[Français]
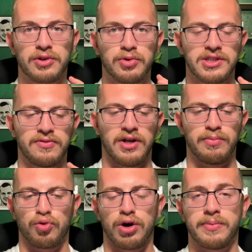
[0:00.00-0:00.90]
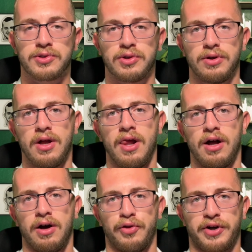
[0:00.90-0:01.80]
coup de sifflet, pourquoi Parce que
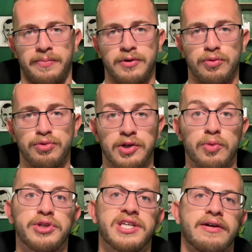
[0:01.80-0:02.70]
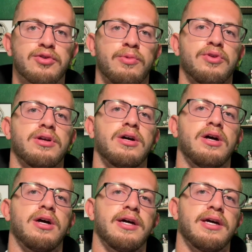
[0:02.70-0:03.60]
en tant qu'arbitre, le but c'est de communiquer avec tout le monde.
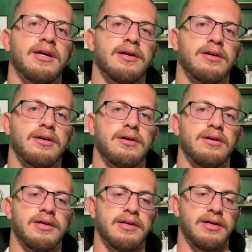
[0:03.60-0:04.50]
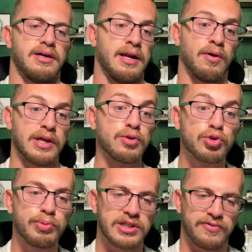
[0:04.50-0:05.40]
Et, euh, là, on a une toute
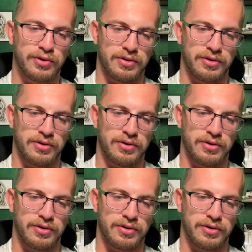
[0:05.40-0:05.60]
petite faute,